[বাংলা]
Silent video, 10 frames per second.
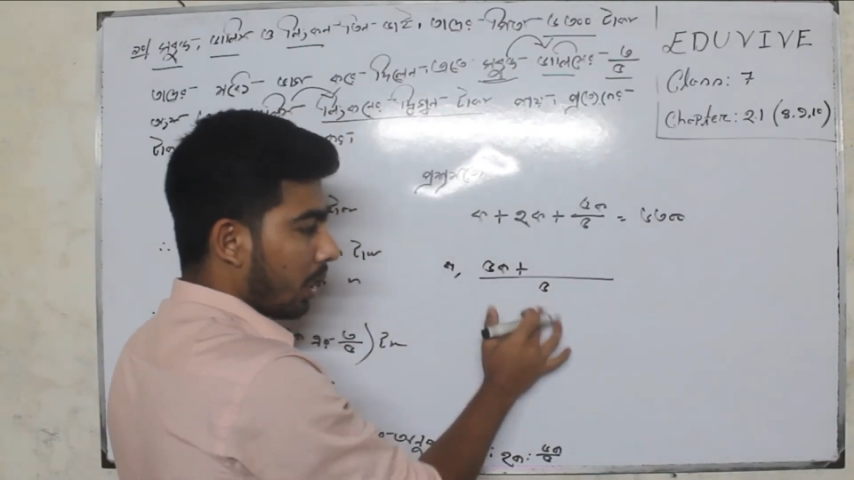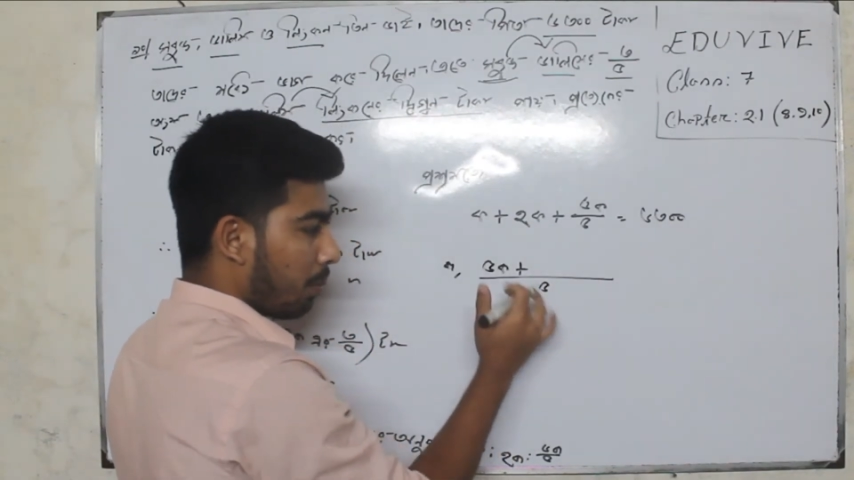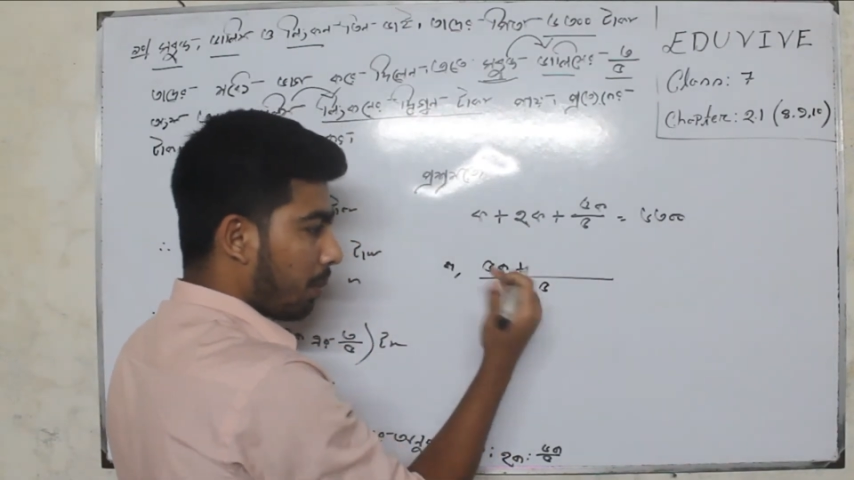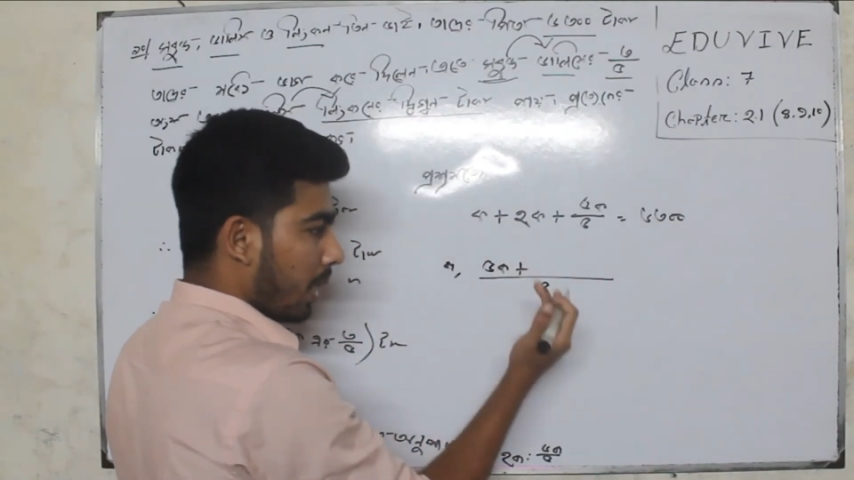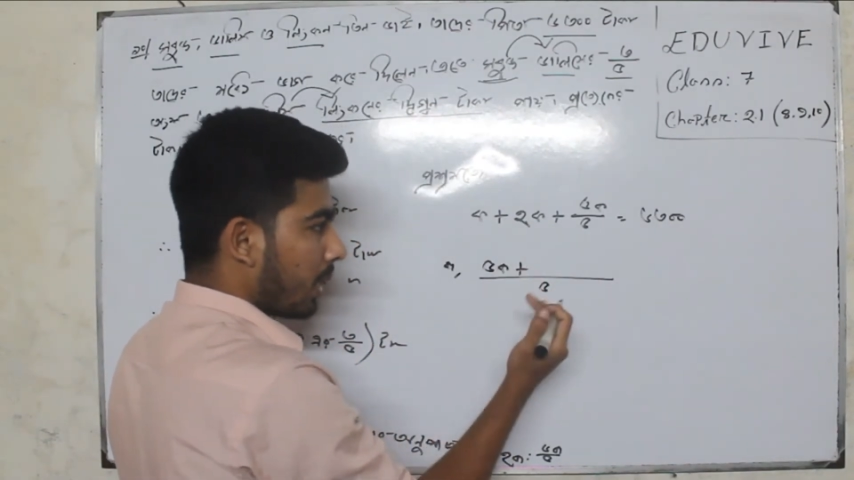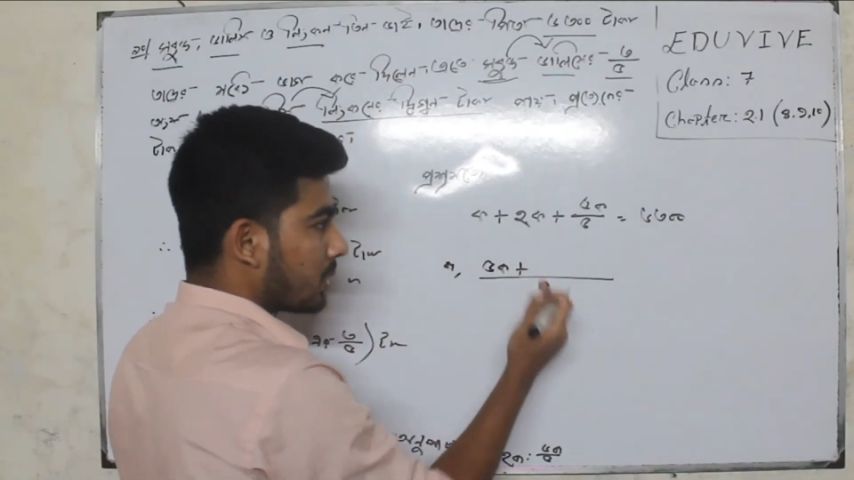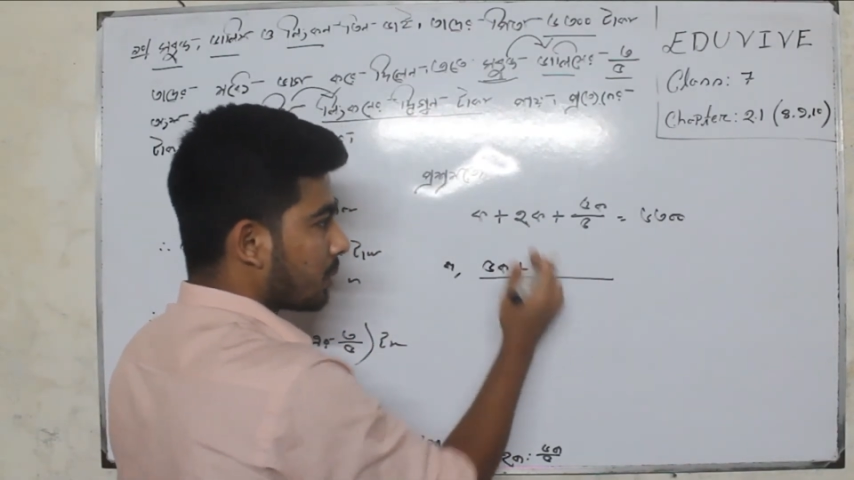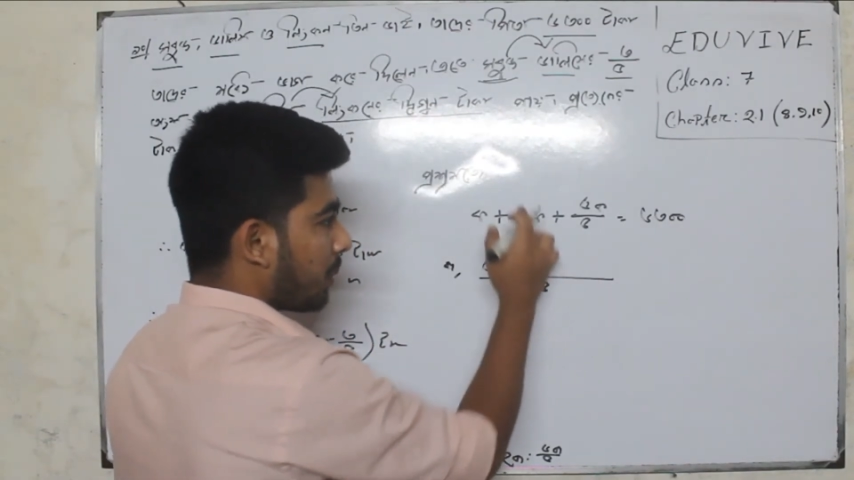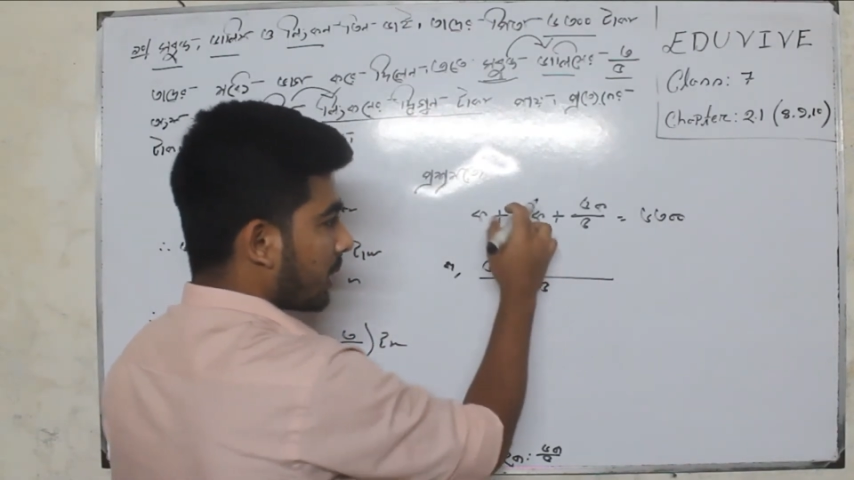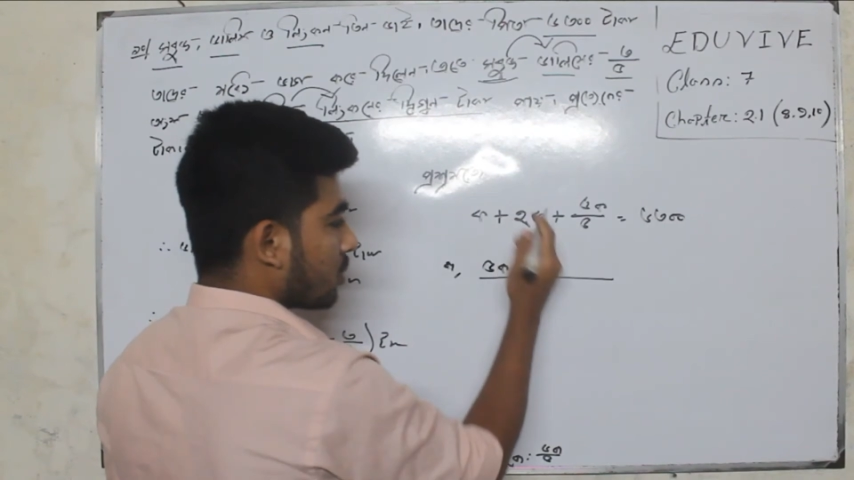পাঁচ
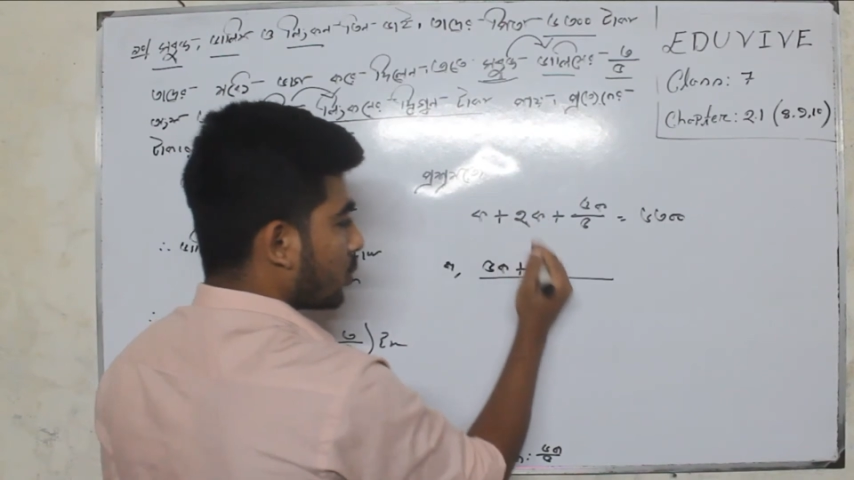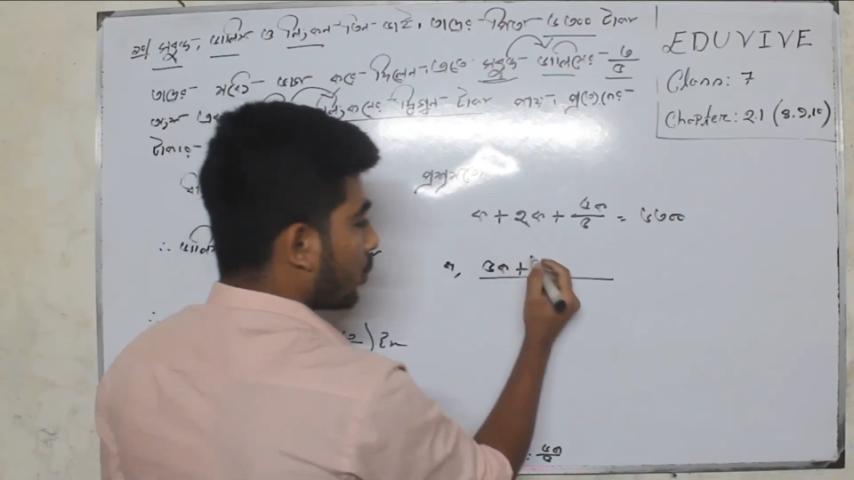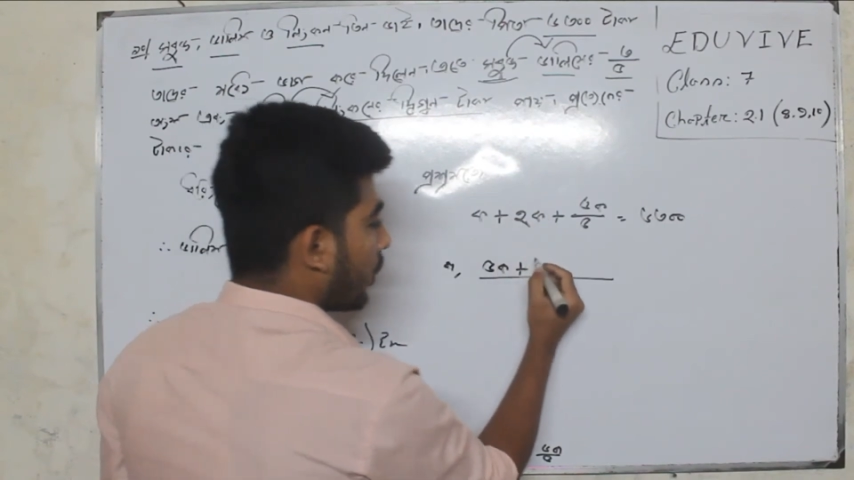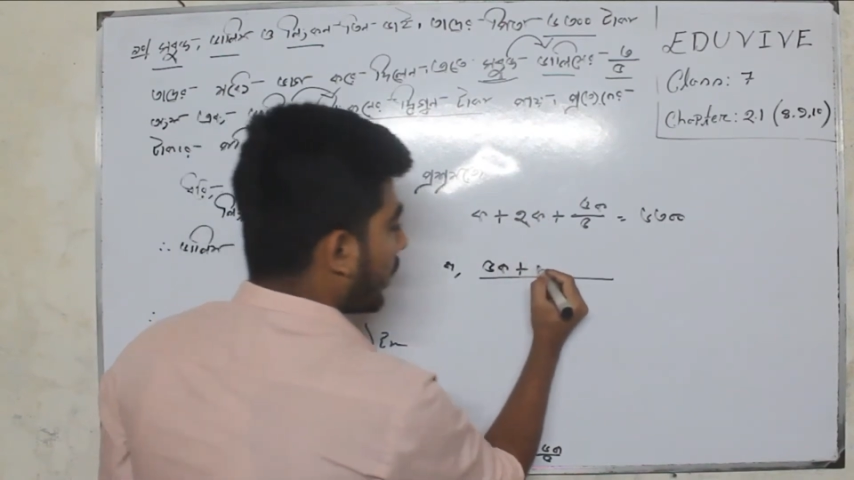পাঁচ দুগুণে